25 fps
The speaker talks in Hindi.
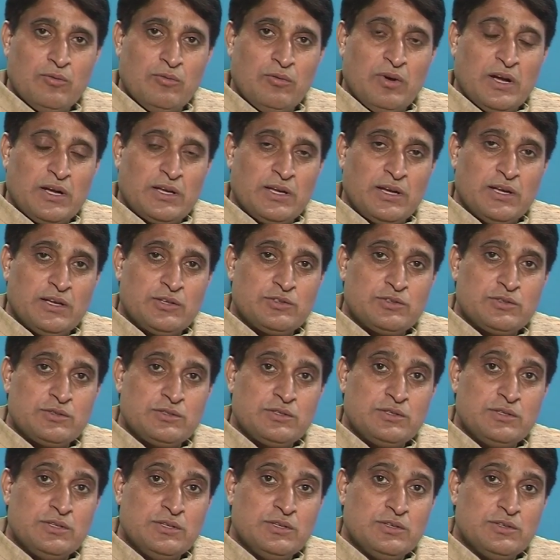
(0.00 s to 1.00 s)
वहाँ के
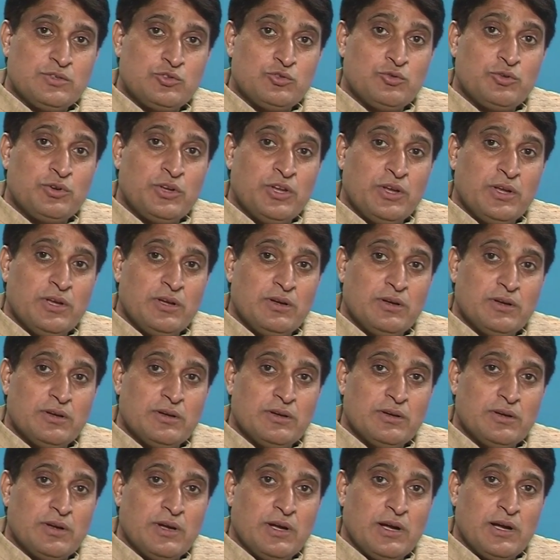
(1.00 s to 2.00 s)

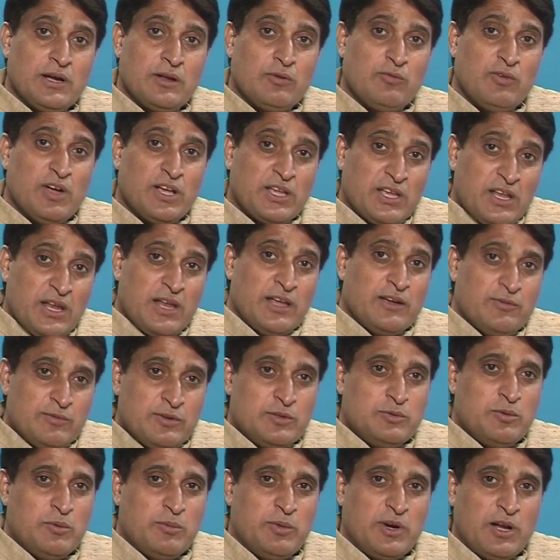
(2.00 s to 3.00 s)
शूटिंग अगर वहाँ की
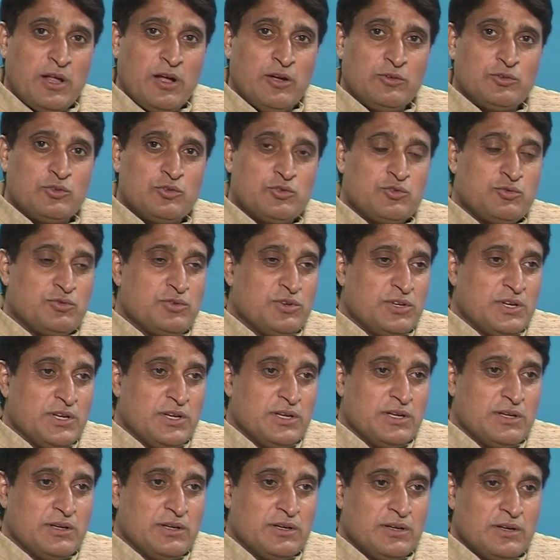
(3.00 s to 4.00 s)
लैंग्वेज में बनाओ तो
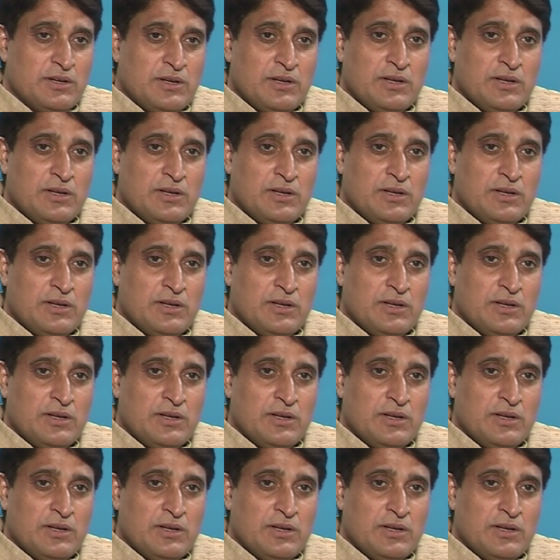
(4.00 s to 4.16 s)
शूटिंग